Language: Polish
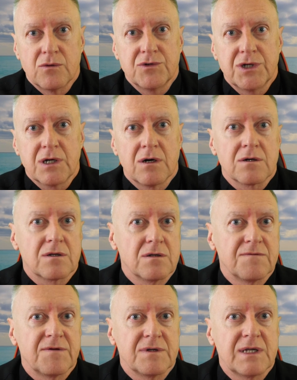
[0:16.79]
Ucieka od
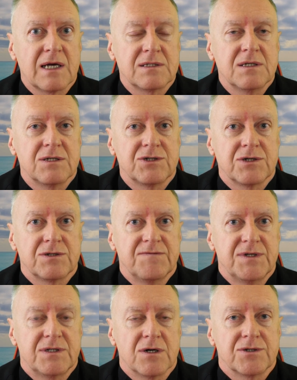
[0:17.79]
konfrontacji z
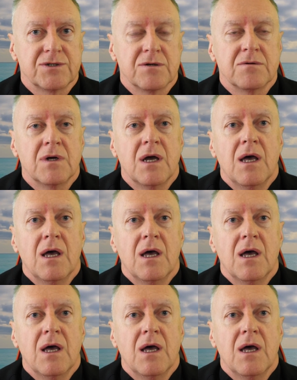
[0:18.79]
rzeczywistością.